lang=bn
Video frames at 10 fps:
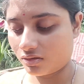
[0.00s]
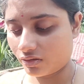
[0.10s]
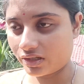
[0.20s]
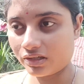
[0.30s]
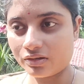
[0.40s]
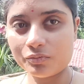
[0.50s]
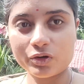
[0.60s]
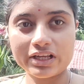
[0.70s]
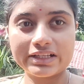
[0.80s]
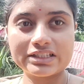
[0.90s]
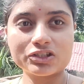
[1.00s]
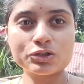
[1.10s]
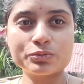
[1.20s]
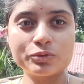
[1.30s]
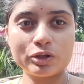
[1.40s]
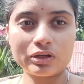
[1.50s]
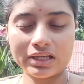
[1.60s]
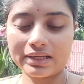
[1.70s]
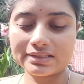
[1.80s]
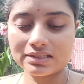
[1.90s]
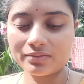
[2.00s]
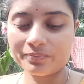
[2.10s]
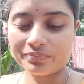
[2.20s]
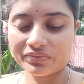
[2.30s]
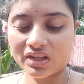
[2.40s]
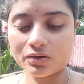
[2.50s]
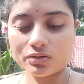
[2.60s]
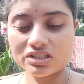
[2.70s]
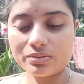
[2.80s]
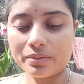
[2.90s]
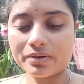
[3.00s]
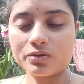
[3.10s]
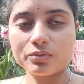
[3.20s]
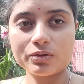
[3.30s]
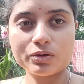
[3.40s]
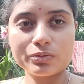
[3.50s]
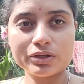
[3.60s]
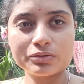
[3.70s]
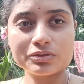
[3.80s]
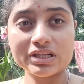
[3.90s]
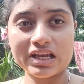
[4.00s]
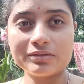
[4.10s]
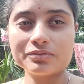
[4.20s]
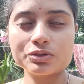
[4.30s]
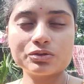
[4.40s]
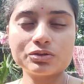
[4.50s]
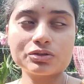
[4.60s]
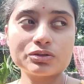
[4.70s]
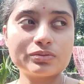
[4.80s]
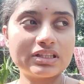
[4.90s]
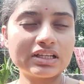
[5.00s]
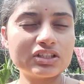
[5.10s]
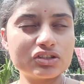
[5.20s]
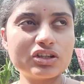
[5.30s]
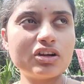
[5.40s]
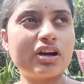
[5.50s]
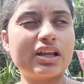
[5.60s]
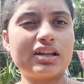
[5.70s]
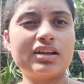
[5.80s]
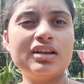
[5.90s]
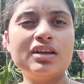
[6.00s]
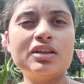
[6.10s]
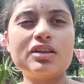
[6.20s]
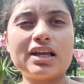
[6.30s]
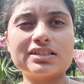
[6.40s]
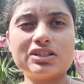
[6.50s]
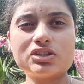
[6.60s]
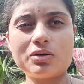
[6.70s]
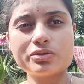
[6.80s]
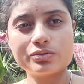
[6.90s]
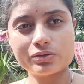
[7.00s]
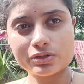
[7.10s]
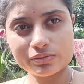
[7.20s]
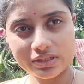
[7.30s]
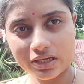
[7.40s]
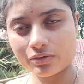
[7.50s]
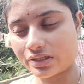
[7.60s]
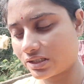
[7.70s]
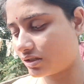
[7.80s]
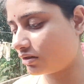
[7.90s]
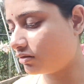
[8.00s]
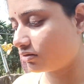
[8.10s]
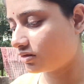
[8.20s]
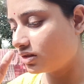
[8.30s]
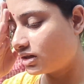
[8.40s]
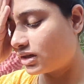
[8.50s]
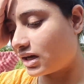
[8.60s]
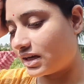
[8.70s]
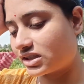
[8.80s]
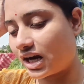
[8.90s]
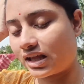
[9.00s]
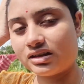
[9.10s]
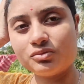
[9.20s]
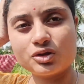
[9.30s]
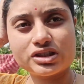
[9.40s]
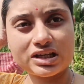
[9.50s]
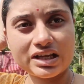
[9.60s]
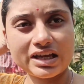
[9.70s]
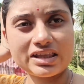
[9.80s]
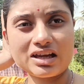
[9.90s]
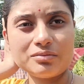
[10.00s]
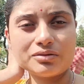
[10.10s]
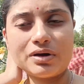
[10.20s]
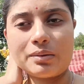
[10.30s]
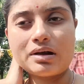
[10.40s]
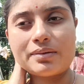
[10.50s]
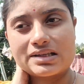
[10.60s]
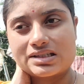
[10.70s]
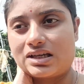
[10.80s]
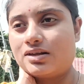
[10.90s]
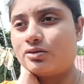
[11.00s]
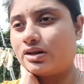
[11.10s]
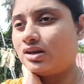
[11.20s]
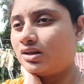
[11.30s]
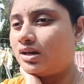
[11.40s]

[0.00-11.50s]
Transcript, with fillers: তো ওই মনে ইচ্ছা সুপ্ত রয়ে গেছে রোজই ভাবি করব করব কিন্তু টাইম সুযোগ সুবিধা কিছুই হয় না তো আজকে সব সুযোগ সুবিধা রয়েছে যখন আর সারাদিন মুখ চাট খেয়েই থাকবো ভাবলাম আজকেই করি